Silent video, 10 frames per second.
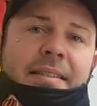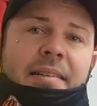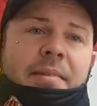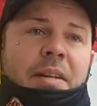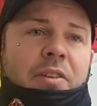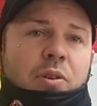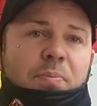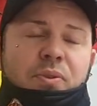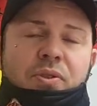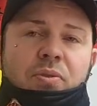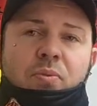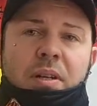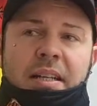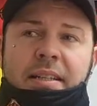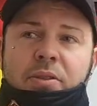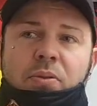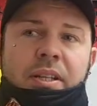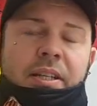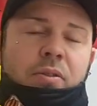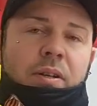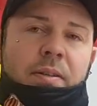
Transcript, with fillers: settimana dopo ci sono quelli lì di Torino.